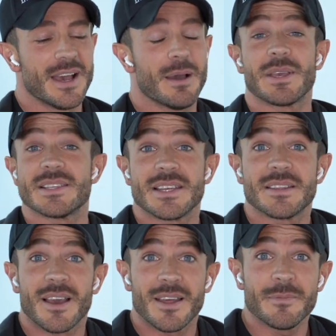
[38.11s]
Aber ihr
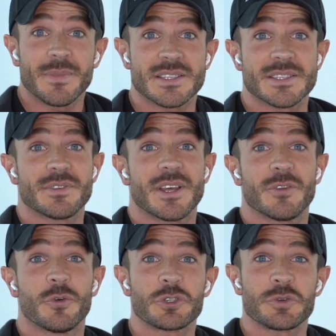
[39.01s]
seht daran, dass es wieder
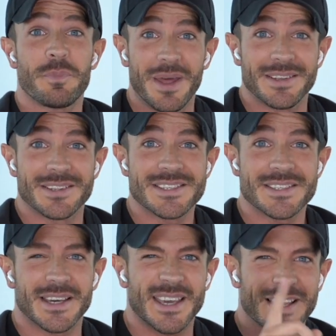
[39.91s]
ein
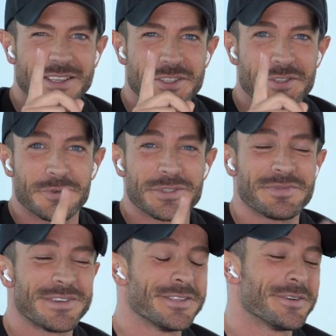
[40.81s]
hochspannendes
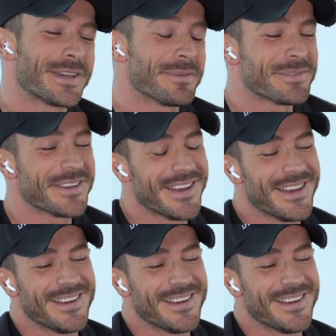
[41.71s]
Reaktionsvideo gibt.